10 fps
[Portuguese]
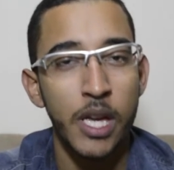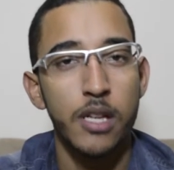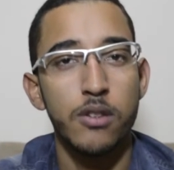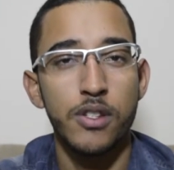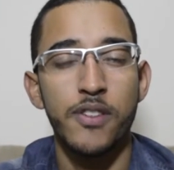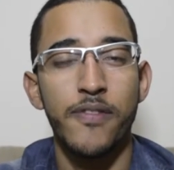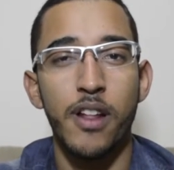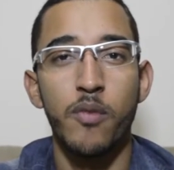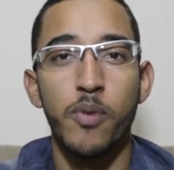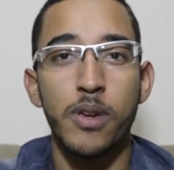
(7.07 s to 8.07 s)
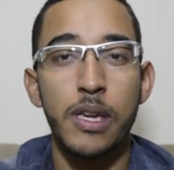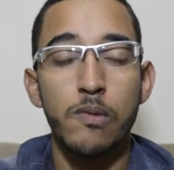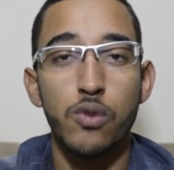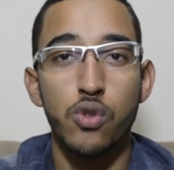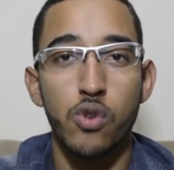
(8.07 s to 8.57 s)
E hoje a gente vai falar um pouquinho
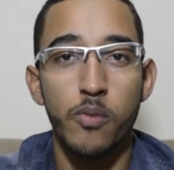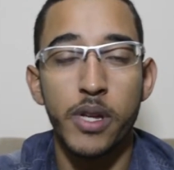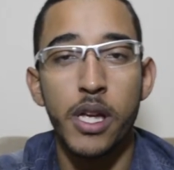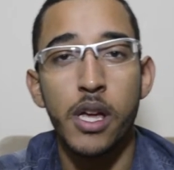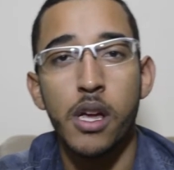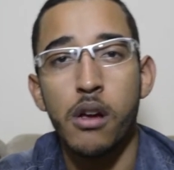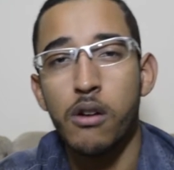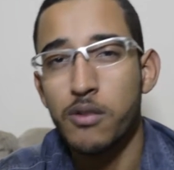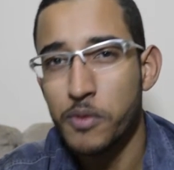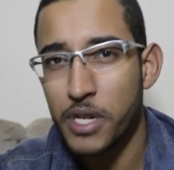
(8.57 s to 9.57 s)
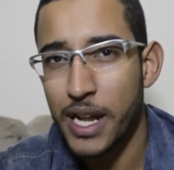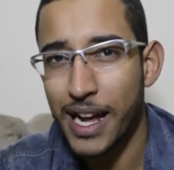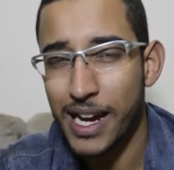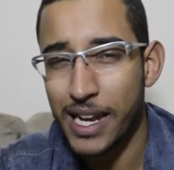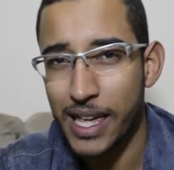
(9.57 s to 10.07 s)
sobre como gerar
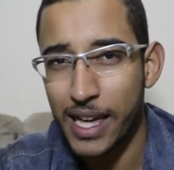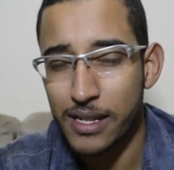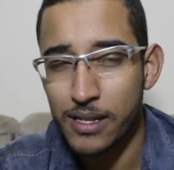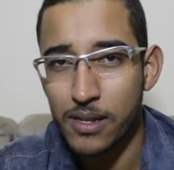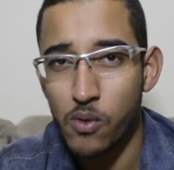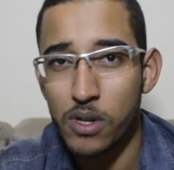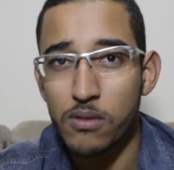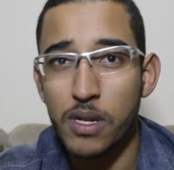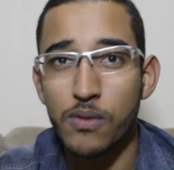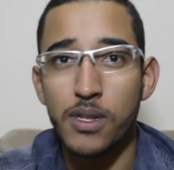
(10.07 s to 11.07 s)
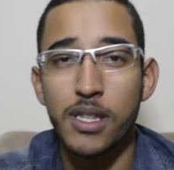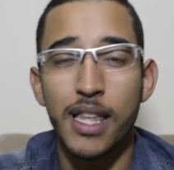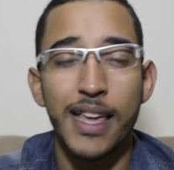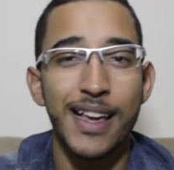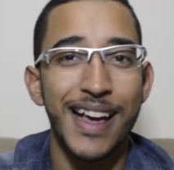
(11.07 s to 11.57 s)
clientes quando não se
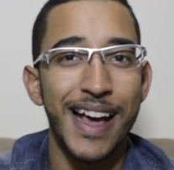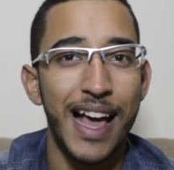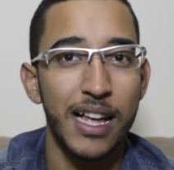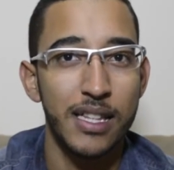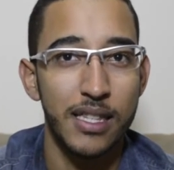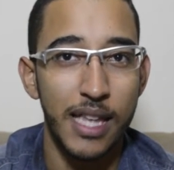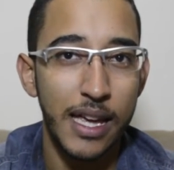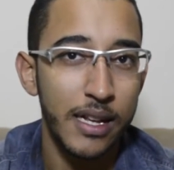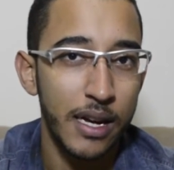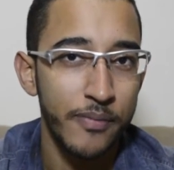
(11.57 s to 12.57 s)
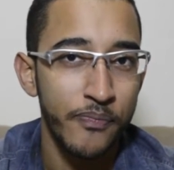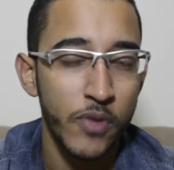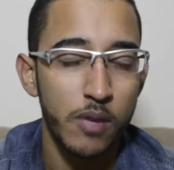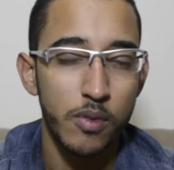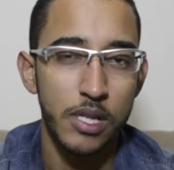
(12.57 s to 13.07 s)
tem carteira.
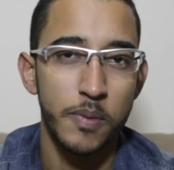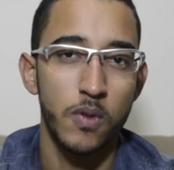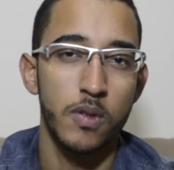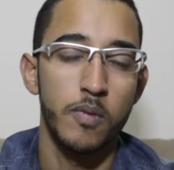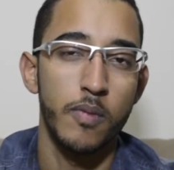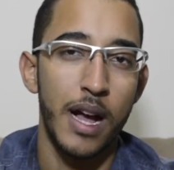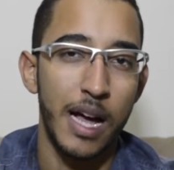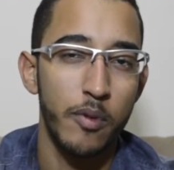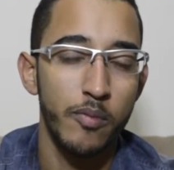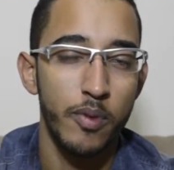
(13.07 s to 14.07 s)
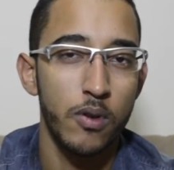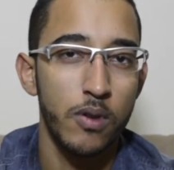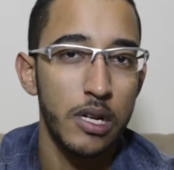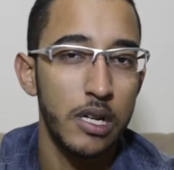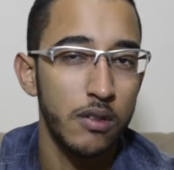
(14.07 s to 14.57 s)
Muitas pessoas me, acabam me
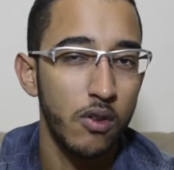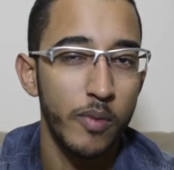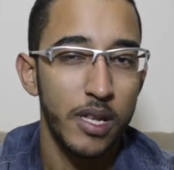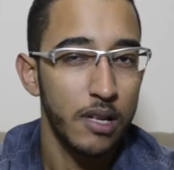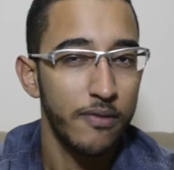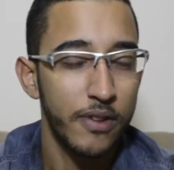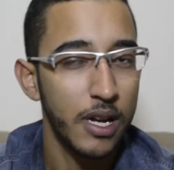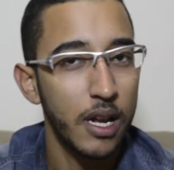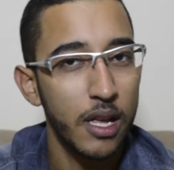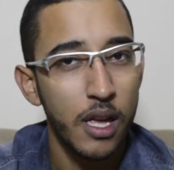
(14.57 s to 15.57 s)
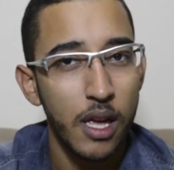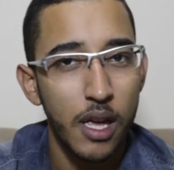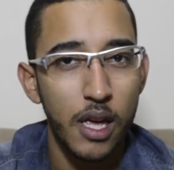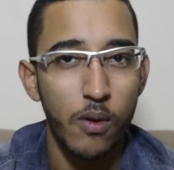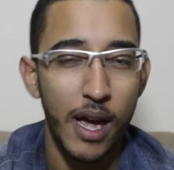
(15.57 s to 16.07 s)
procurando e comentando, Franklin,
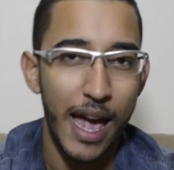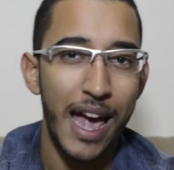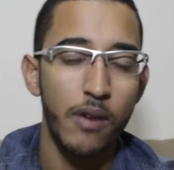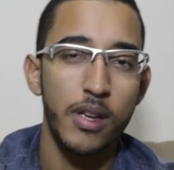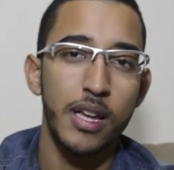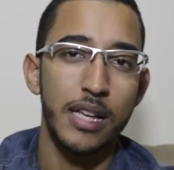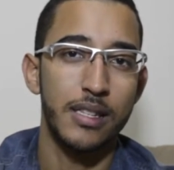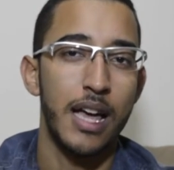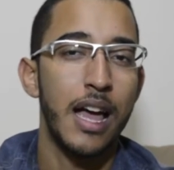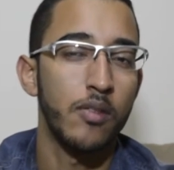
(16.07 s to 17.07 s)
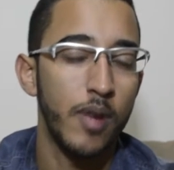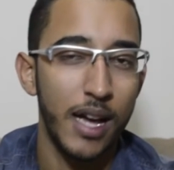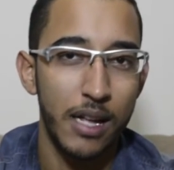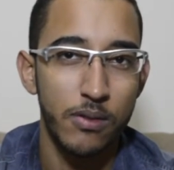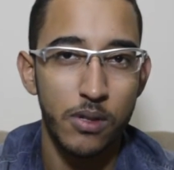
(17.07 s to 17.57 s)
eu quero ingressar no
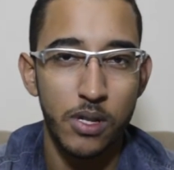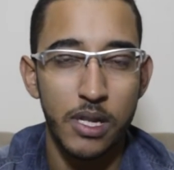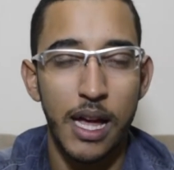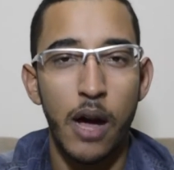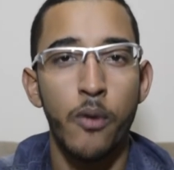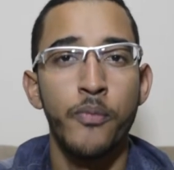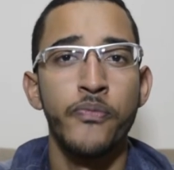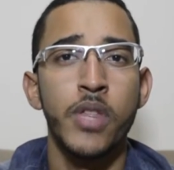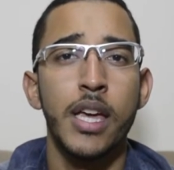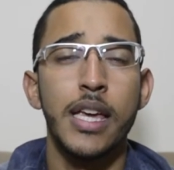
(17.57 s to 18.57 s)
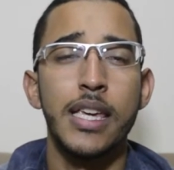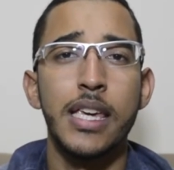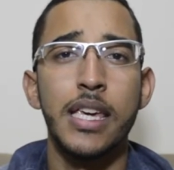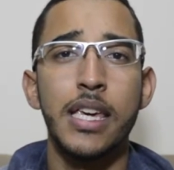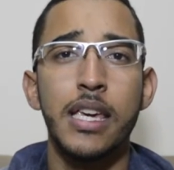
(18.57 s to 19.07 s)
mercado digital
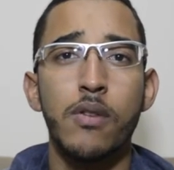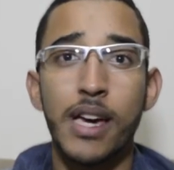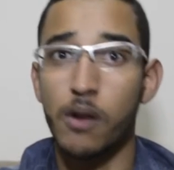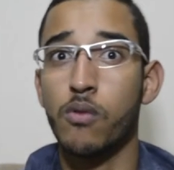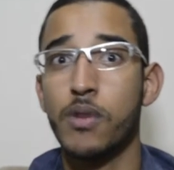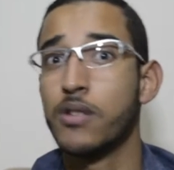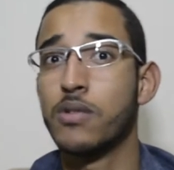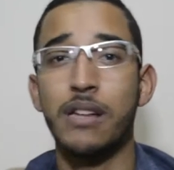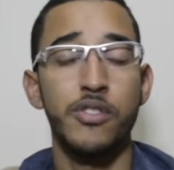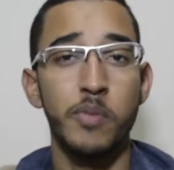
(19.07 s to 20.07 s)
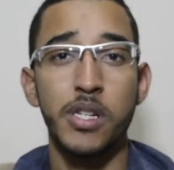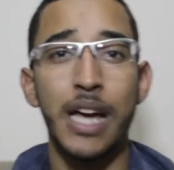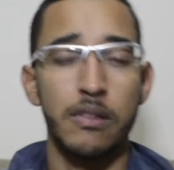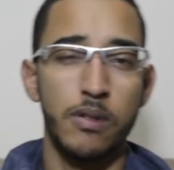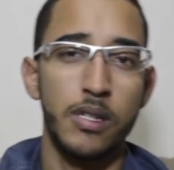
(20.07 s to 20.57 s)
e eu quero algum resultado de
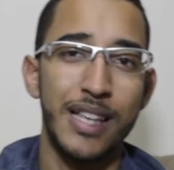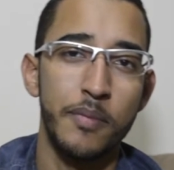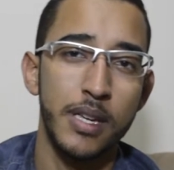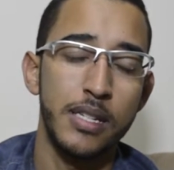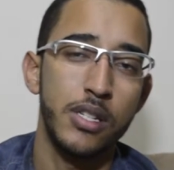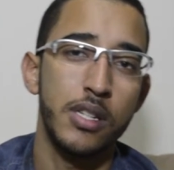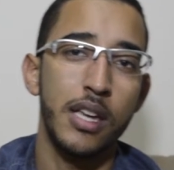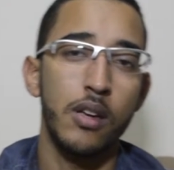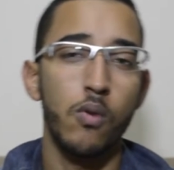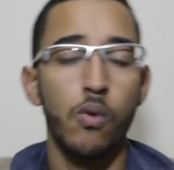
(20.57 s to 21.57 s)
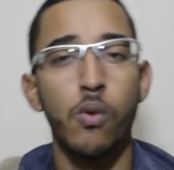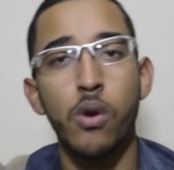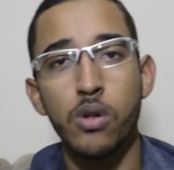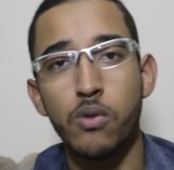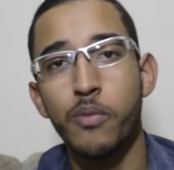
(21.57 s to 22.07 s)
imediato. A gente sabe que a gente tem
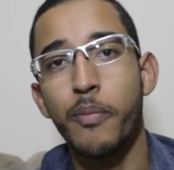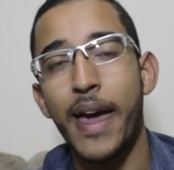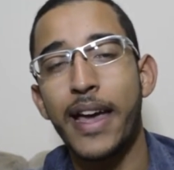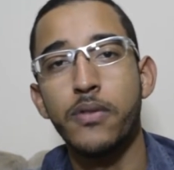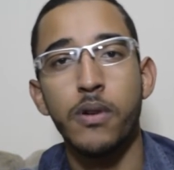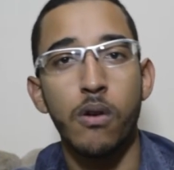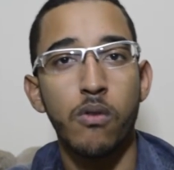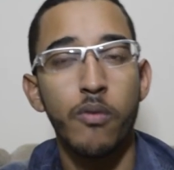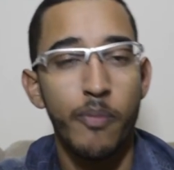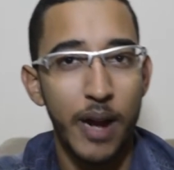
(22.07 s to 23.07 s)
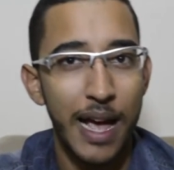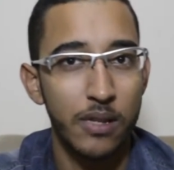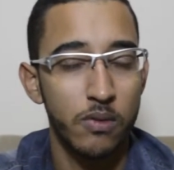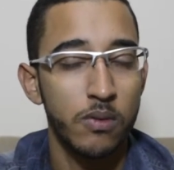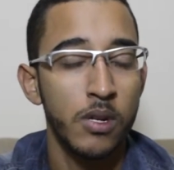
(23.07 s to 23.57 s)
curto, médio e longo
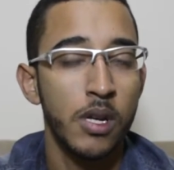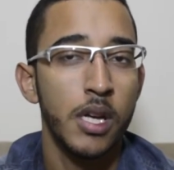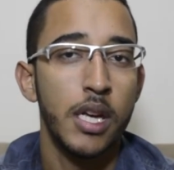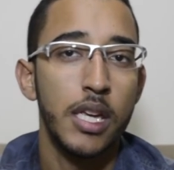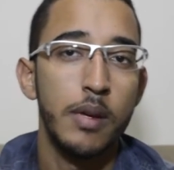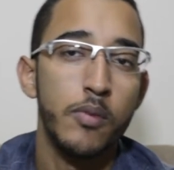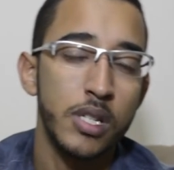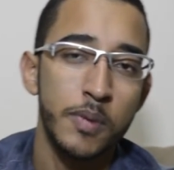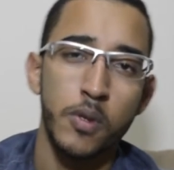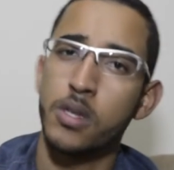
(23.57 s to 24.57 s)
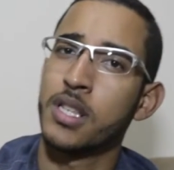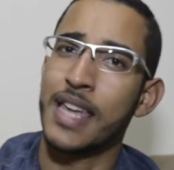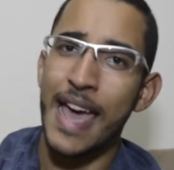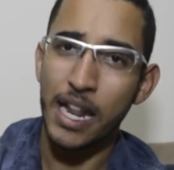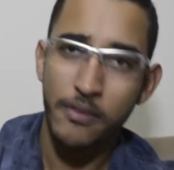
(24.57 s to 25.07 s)
prazo. E muitas pessoas
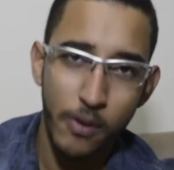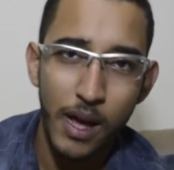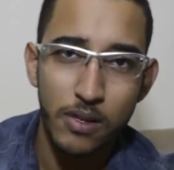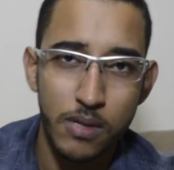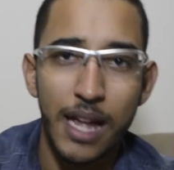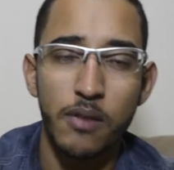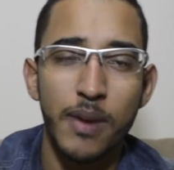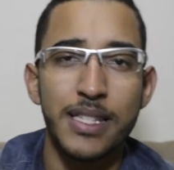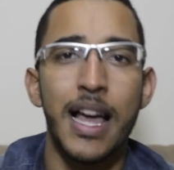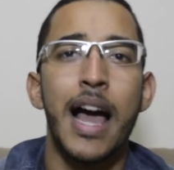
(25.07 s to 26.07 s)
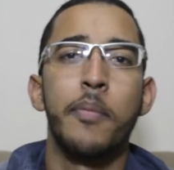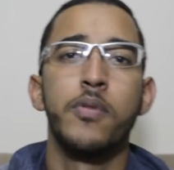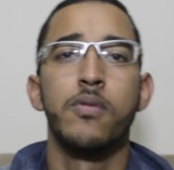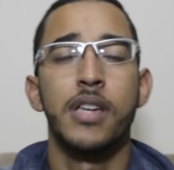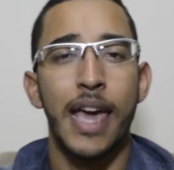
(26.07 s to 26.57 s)
querem ver o resultado mais
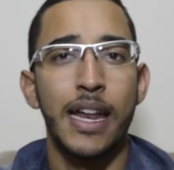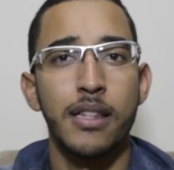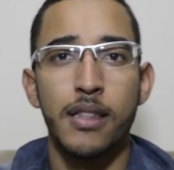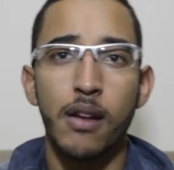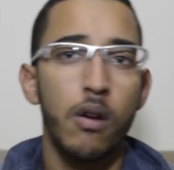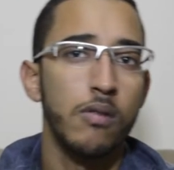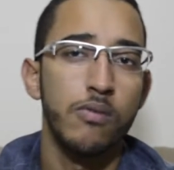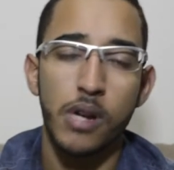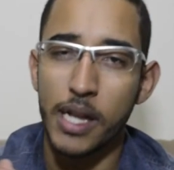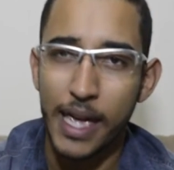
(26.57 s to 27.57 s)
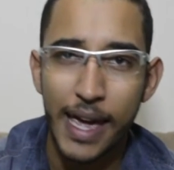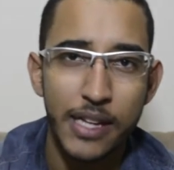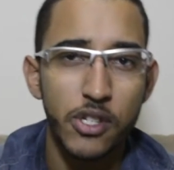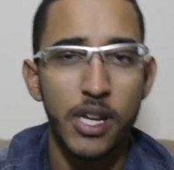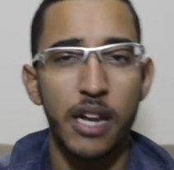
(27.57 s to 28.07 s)
rápido, querem ter logo o
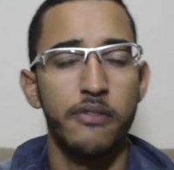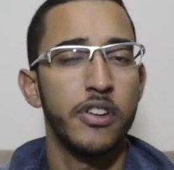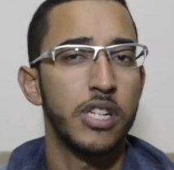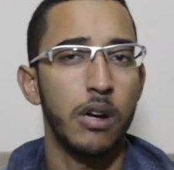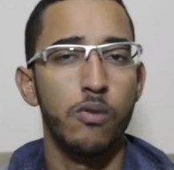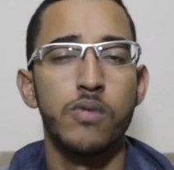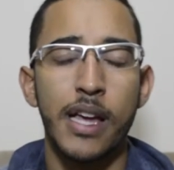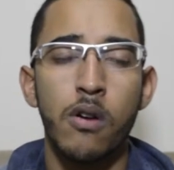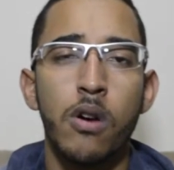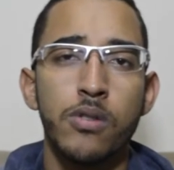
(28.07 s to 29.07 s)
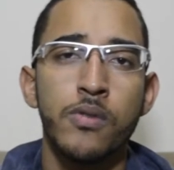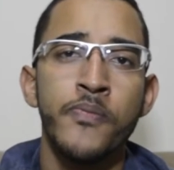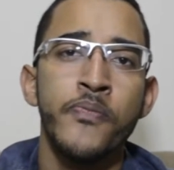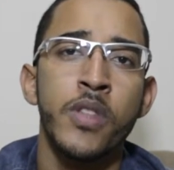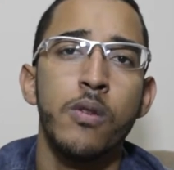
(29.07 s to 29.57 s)
cliente, querem fechar algum negócio
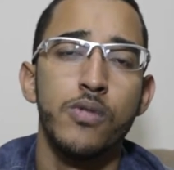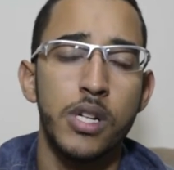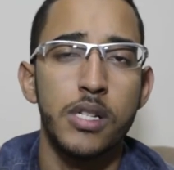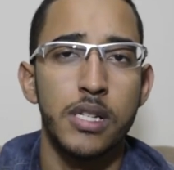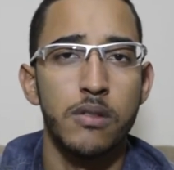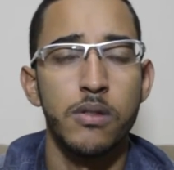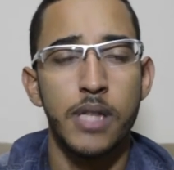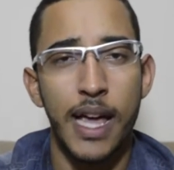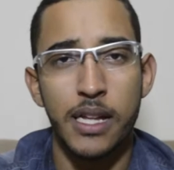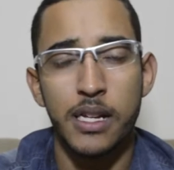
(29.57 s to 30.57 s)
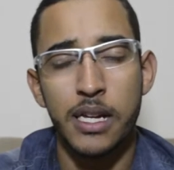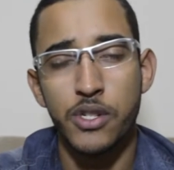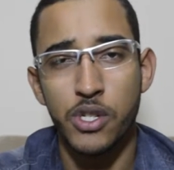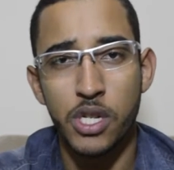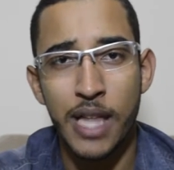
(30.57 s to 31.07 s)
utilizando as técnicas
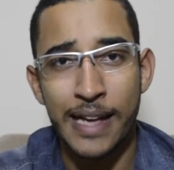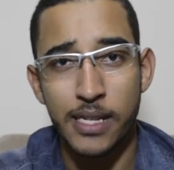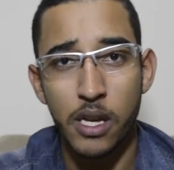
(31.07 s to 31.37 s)
digitais.